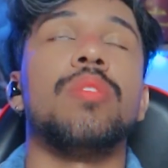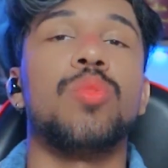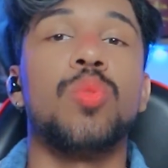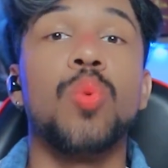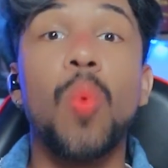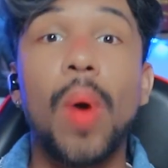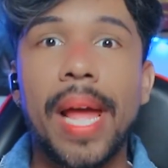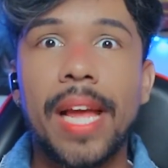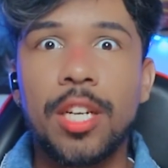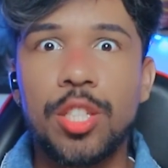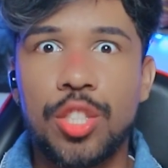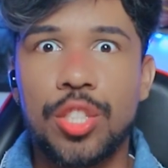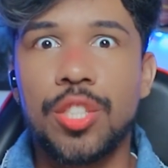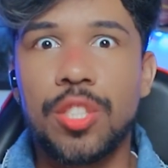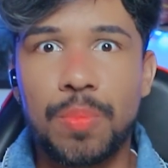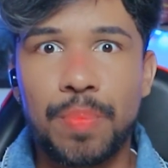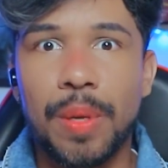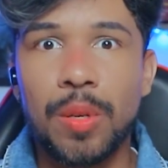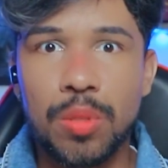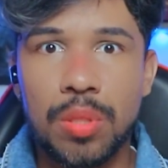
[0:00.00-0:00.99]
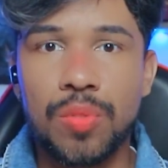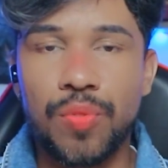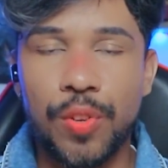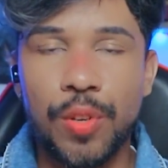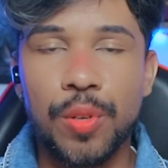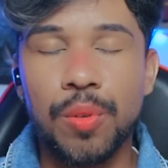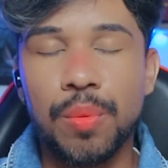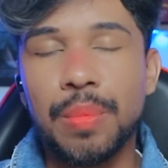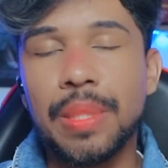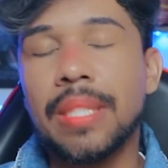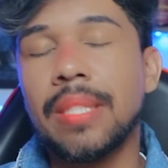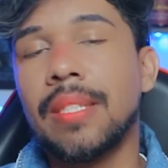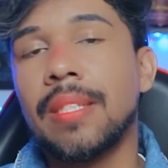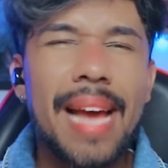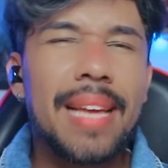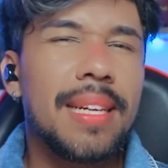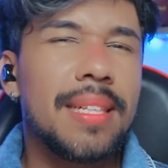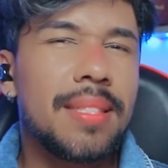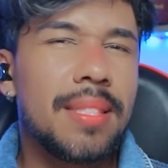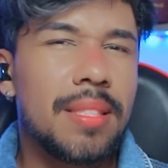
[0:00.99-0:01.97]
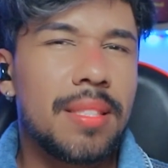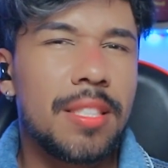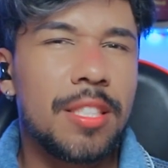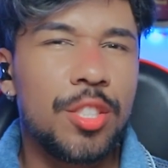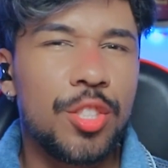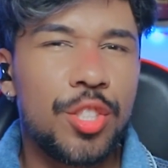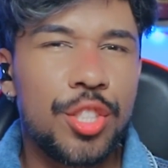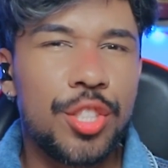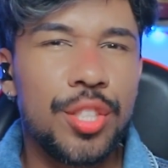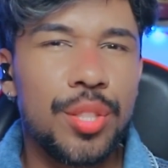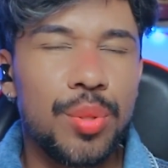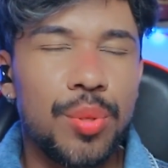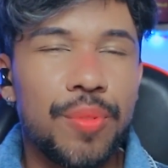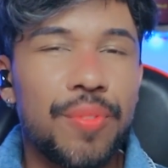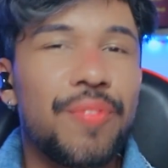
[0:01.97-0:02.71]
doentes pelos filmes. Aí nesse sentido,